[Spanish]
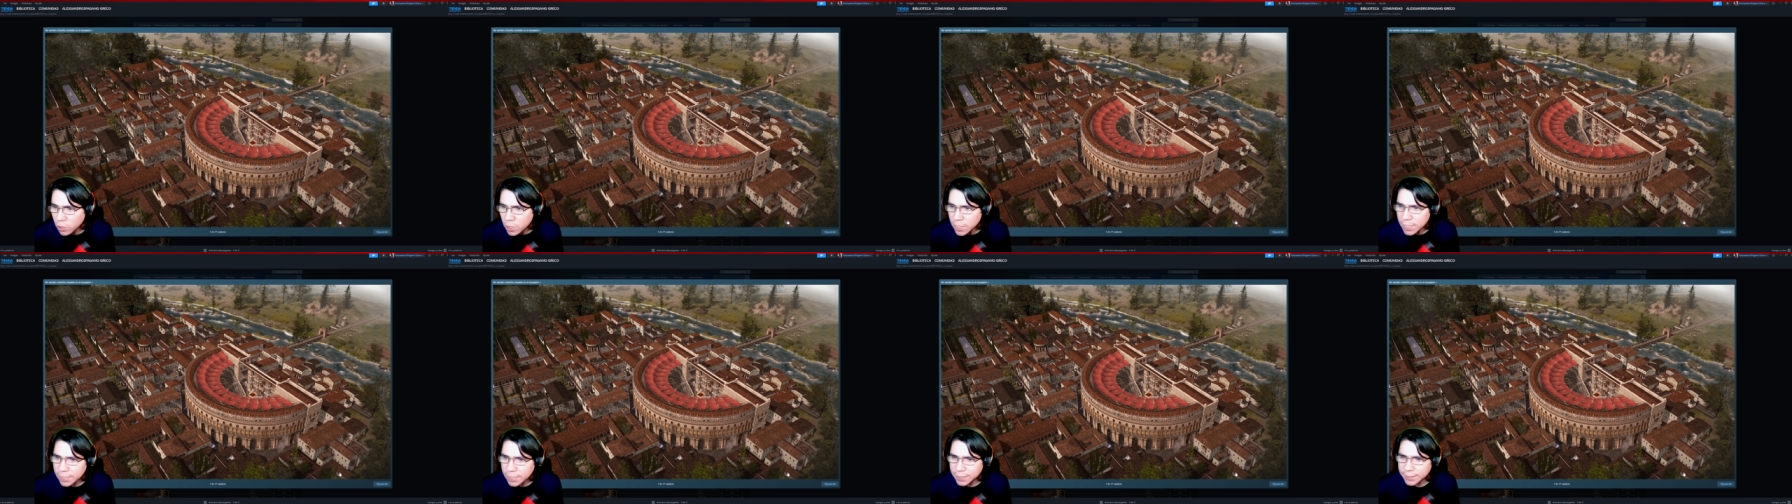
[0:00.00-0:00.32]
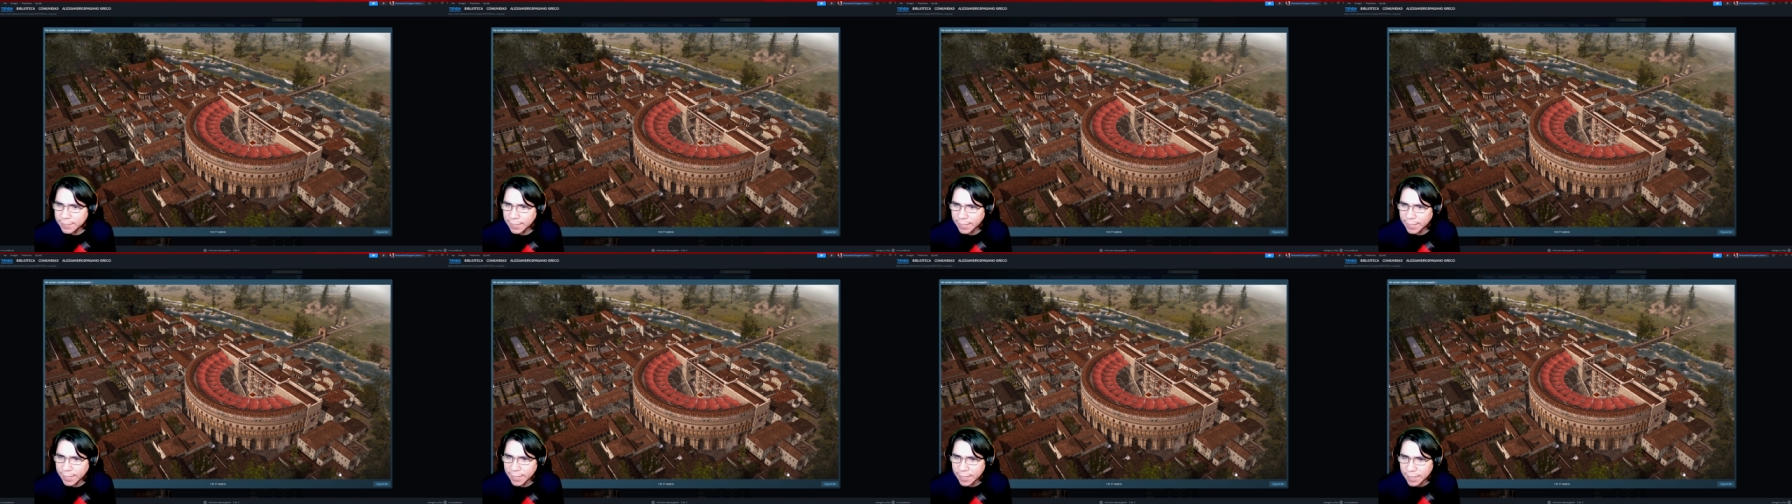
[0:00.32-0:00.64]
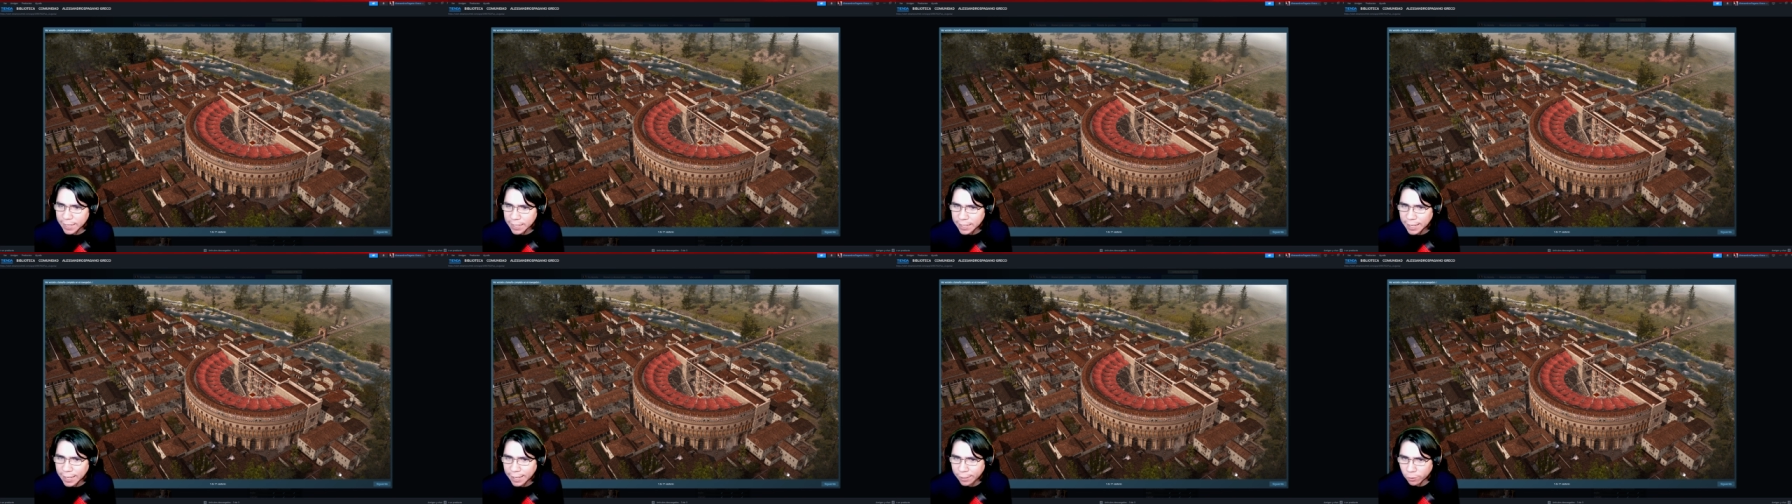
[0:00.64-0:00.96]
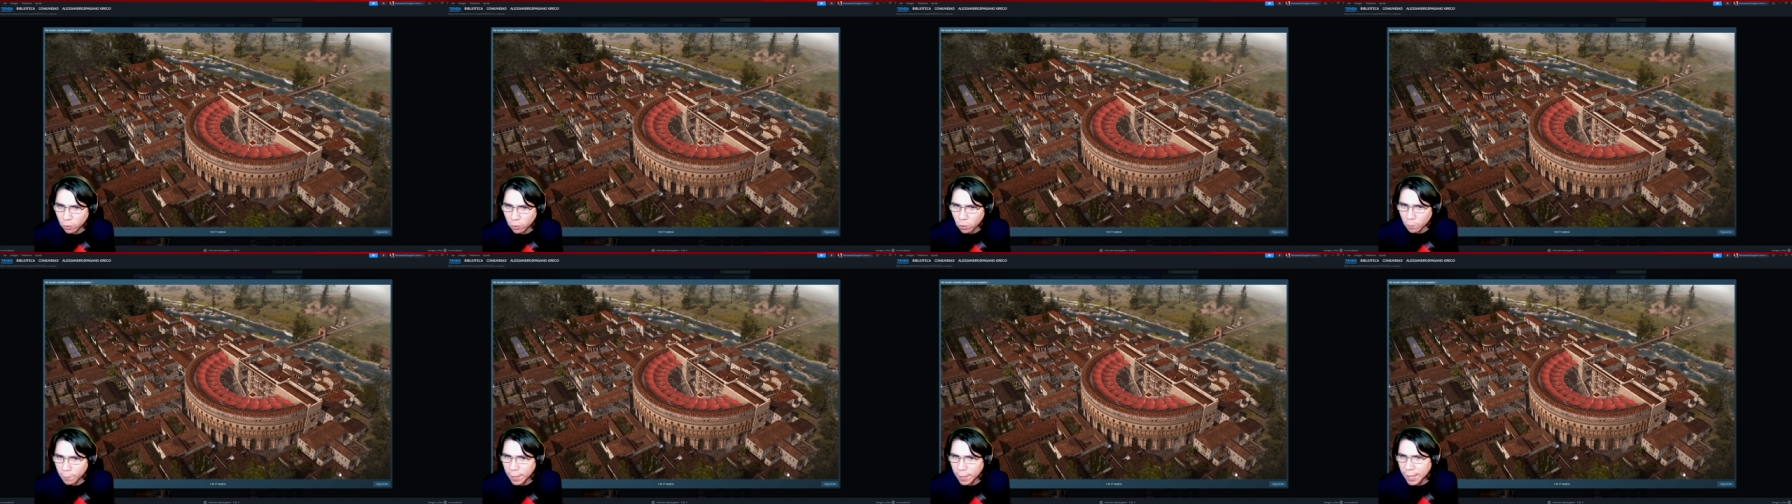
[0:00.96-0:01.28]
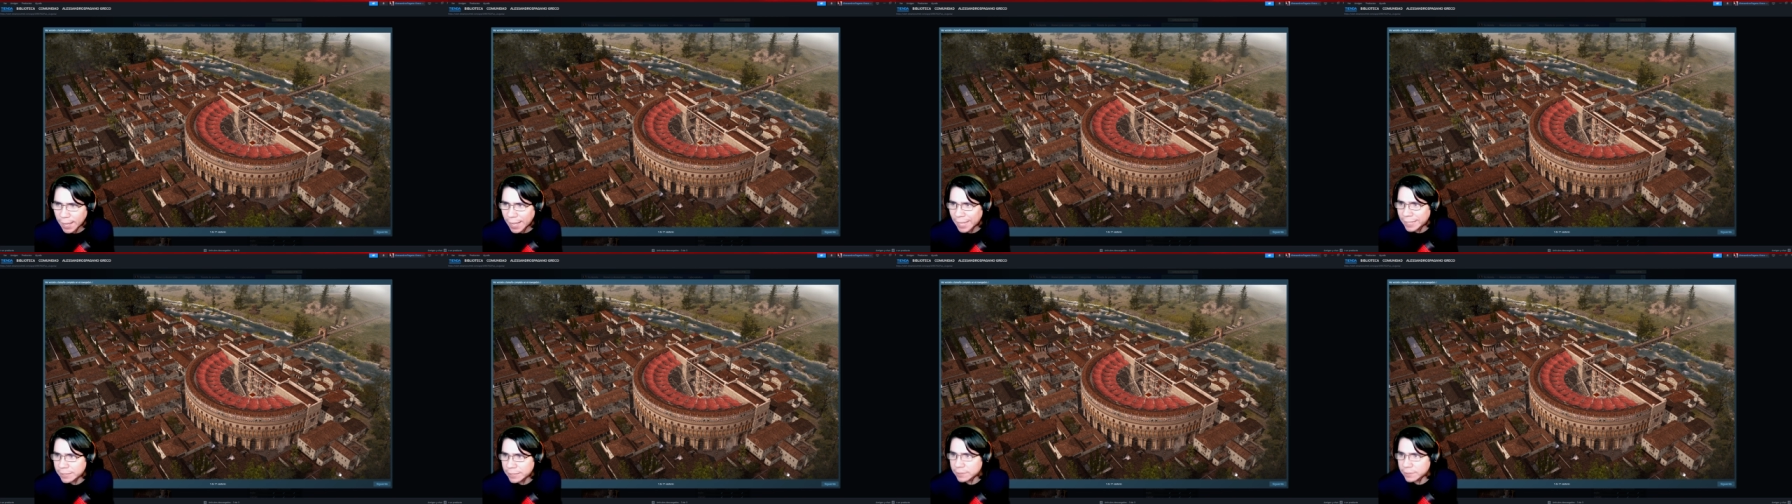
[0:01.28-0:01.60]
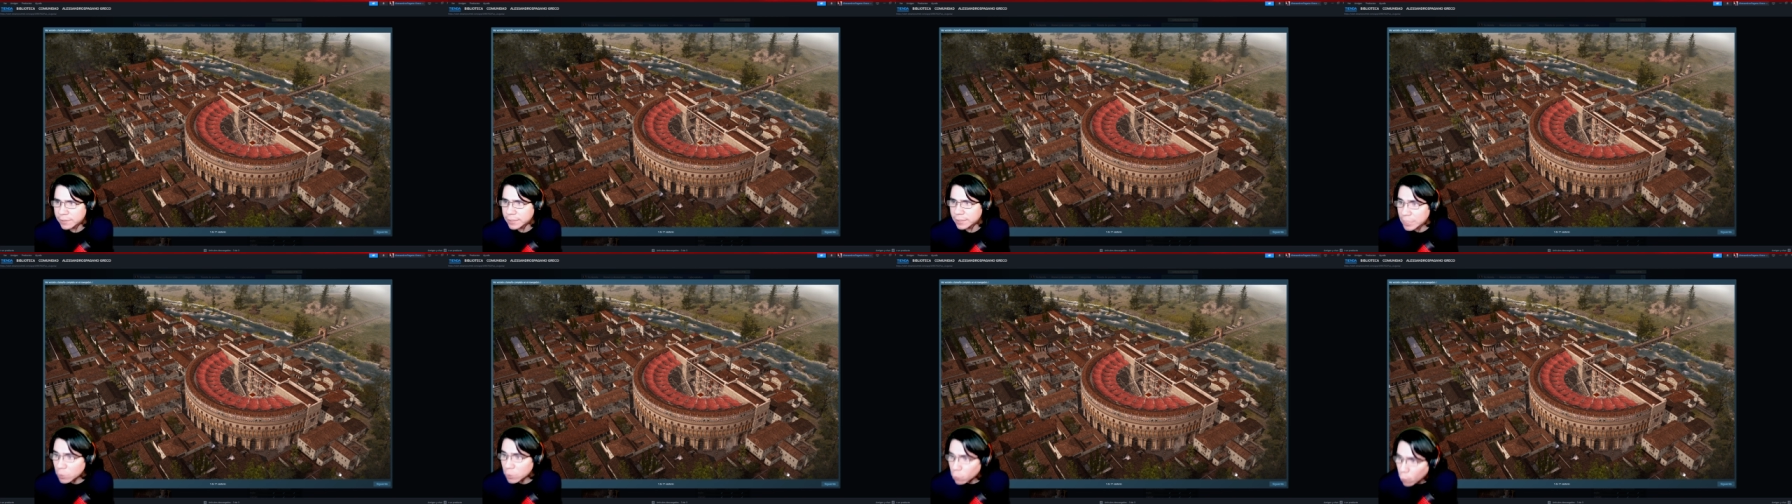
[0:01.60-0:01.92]
de la Roma
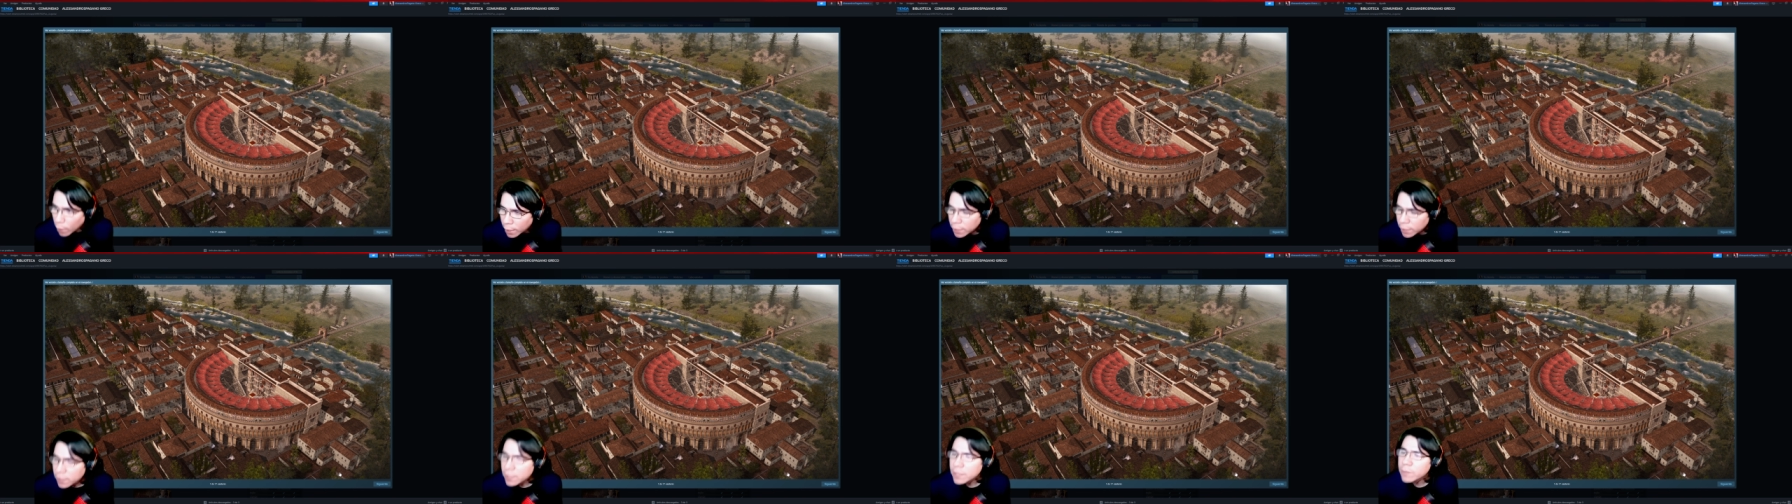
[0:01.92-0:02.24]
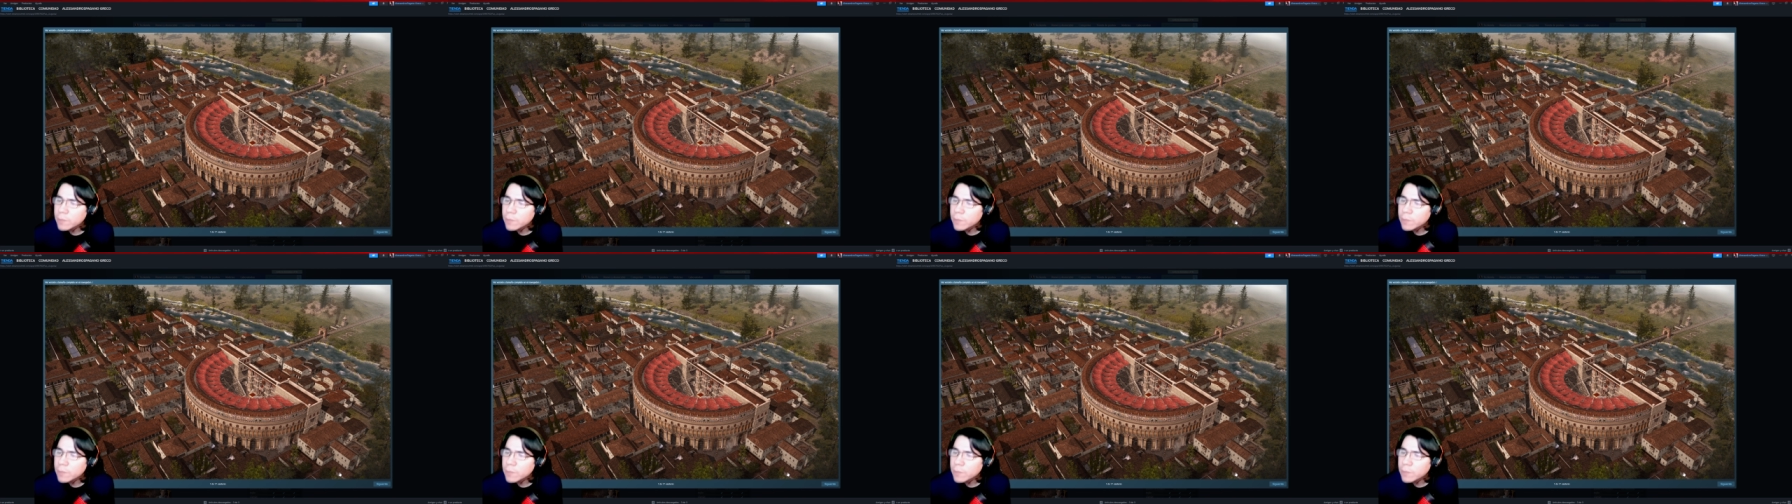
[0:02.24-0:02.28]
antigua.